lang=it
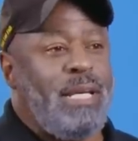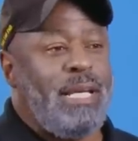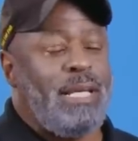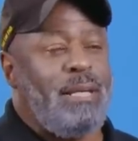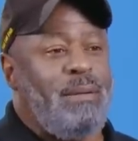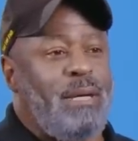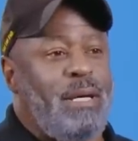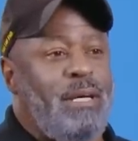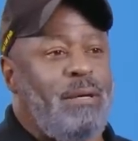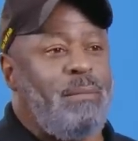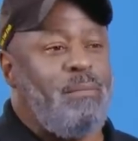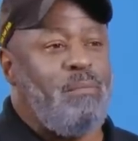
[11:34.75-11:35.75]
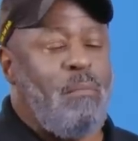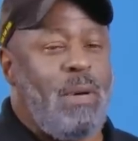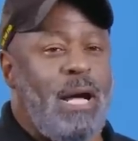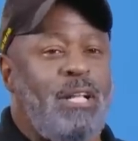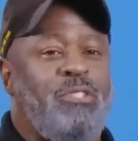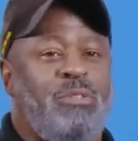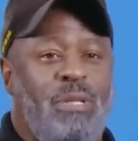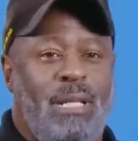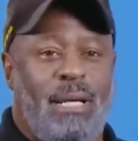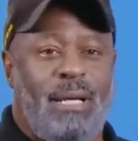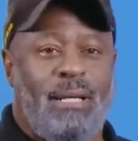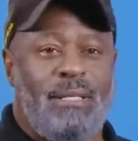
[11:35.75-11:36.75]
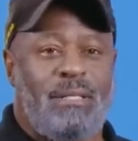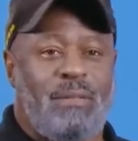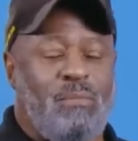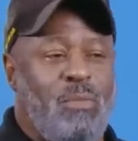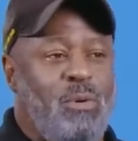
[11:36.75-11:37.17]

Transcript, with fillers: e modificato la maggior parte dell'attrezzatura